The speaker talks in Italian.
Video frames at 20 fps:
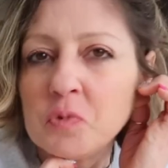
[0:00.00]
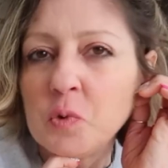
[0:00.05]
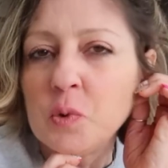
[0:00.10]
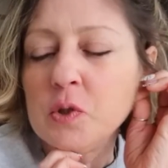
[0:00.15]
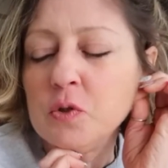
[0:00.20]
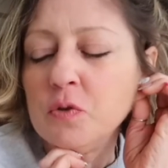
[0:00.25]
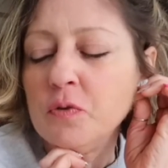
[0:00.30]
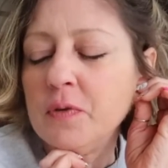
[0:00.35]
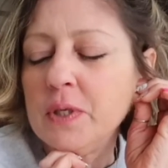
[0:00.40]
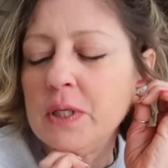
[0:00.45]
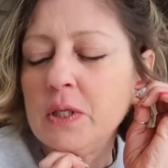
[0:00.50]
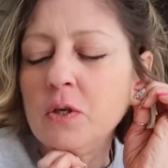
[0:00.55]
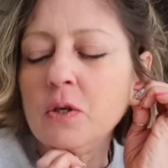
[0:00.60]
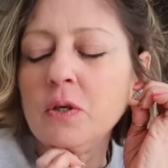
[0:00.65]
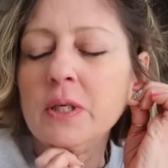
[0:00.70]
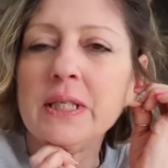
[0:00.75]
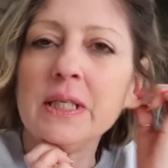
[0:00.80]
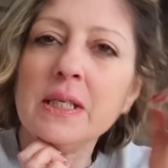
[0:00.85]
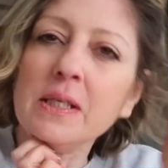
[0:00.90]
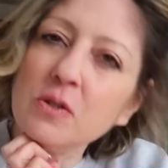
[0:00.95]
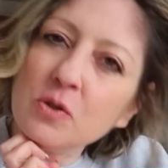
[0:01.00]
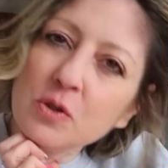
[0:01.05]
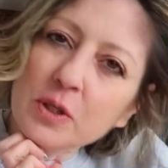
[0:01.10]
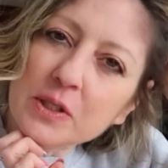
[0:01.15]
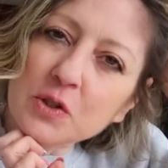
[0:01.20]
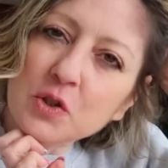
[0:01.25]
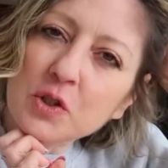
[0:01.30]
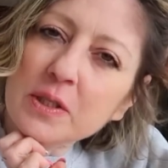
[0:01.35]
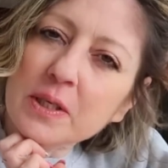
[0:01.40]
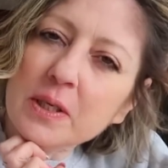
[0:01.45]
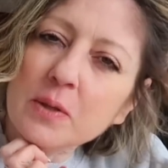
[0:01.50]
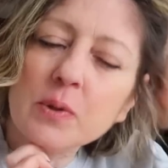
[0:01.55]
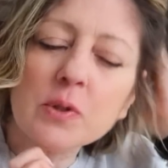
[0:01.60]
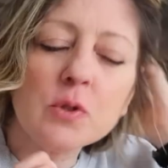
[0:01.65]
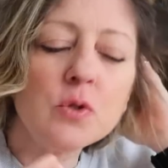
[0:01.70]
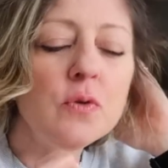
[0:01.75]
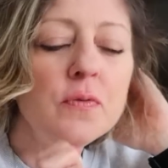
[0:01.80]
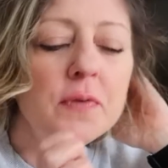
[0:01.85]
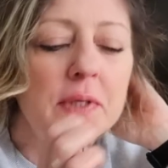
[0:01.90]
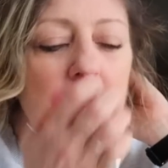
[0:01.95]
questo video, inizio a registrare
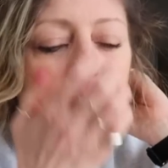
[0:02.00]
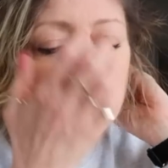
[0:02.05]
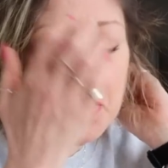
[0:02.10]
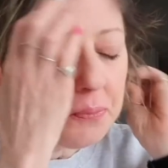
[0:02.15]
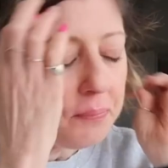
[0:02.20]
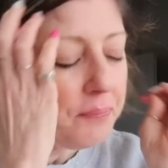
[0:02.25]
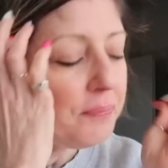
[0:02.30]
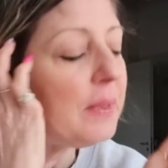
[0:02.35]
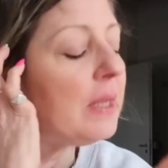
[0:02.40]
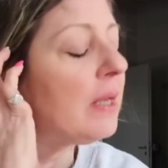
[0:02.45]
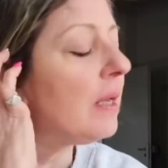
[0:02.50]
questo video,